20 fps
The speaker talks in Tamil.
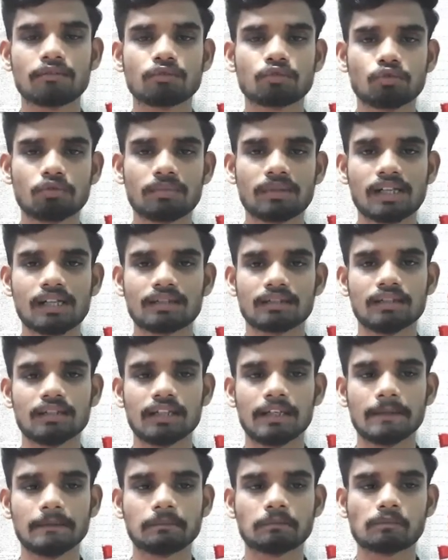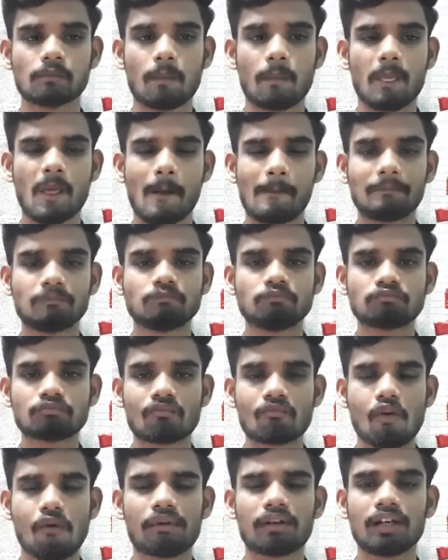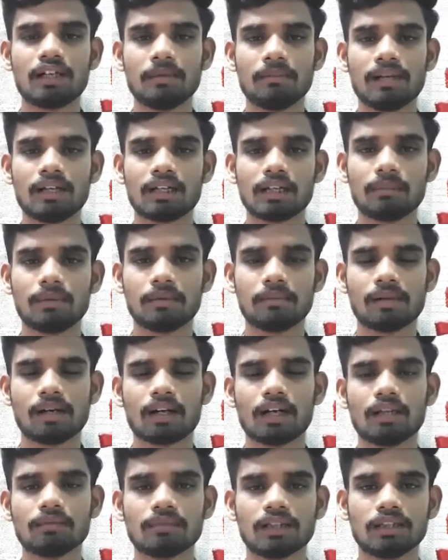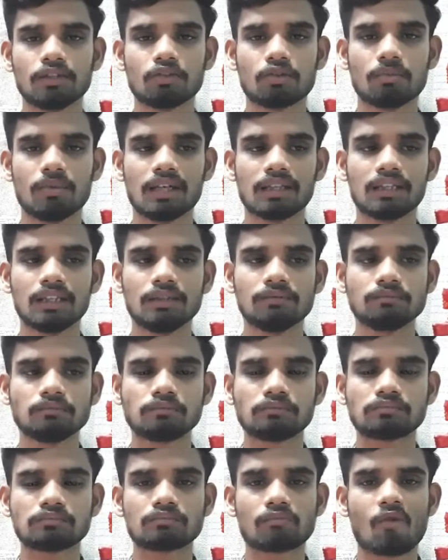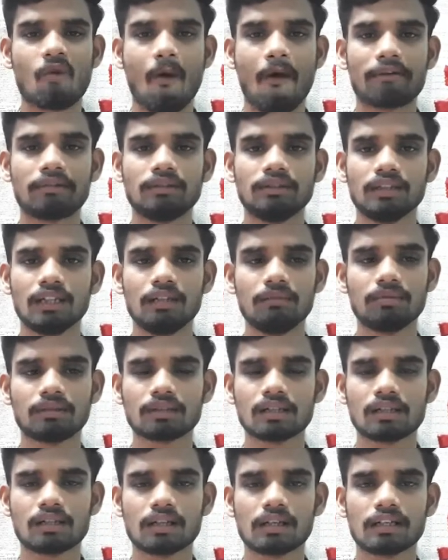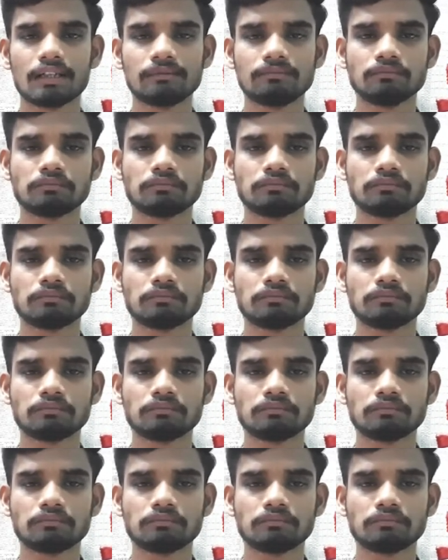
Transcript: சூப்பராக இருக்குங்க கண்டிப்பாக ட்ரை பண்ணி பார்க்கலாம் ஐந்து ரூபாய்க்கு ஏழு பிஸ்கட் இருக்குது